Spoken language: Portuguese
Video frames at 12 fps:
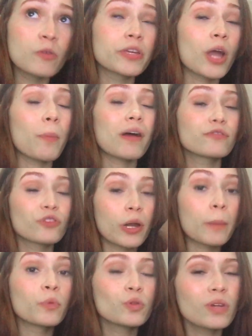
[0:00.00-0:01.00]
que é uma
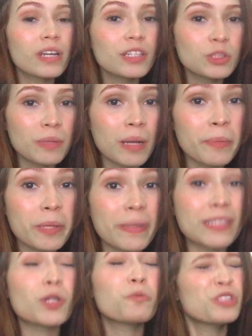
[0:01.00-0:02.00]
vitória muito grande para mim,
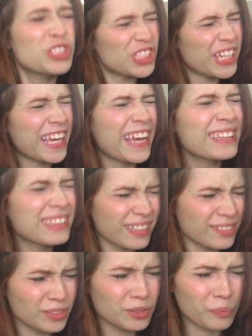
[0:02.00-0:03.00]
mas eu me estiquei
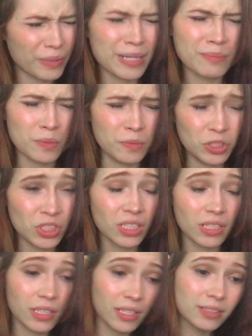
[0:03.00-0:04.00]
tanto para ele me
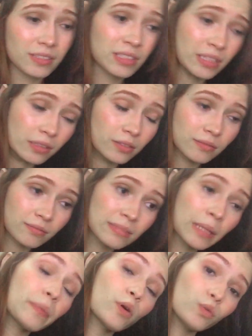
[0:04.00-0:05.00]
medir que, assim, não
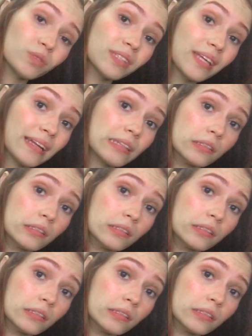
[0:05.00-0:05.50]
dá para considerar